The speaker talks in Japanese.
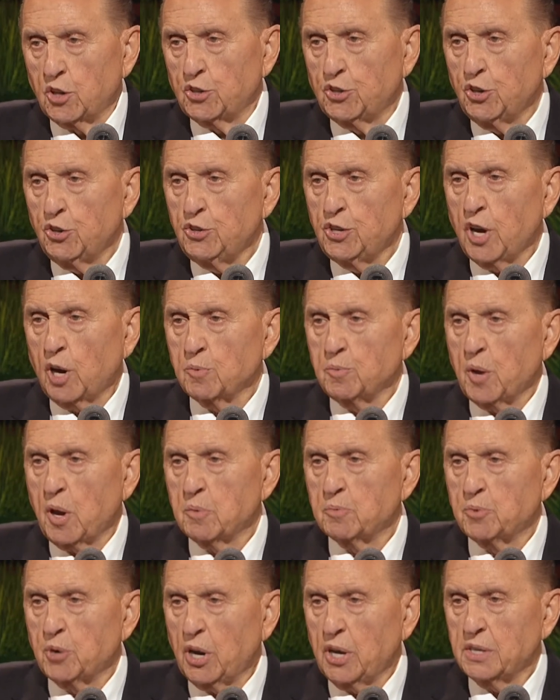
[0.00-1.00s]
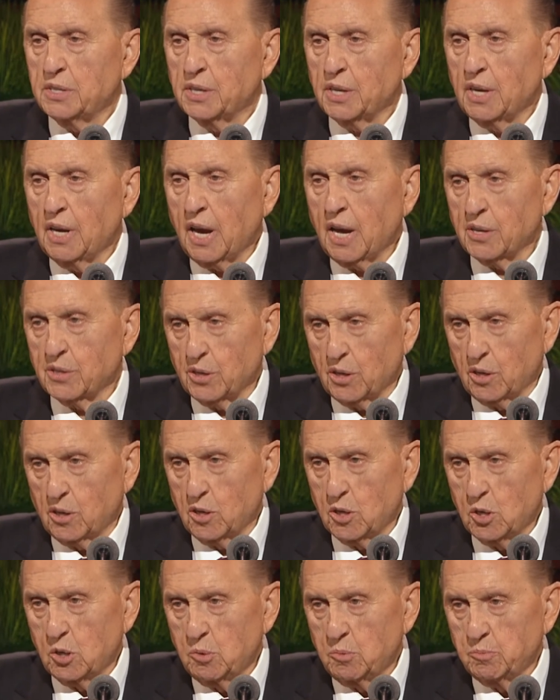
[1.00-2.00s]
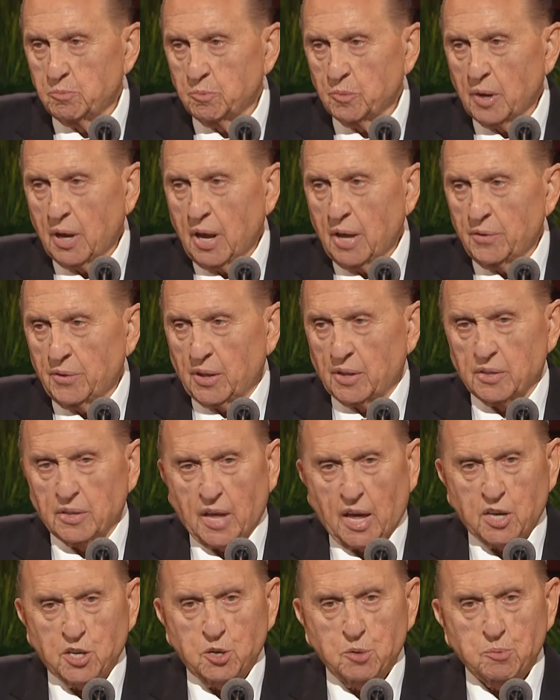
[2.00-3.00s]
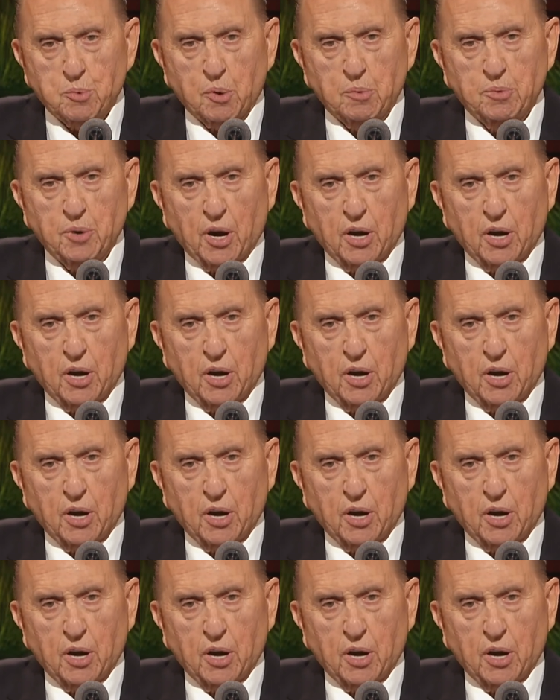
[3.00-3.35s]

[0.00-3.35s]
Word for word: 2人の青年は一緒に祈りました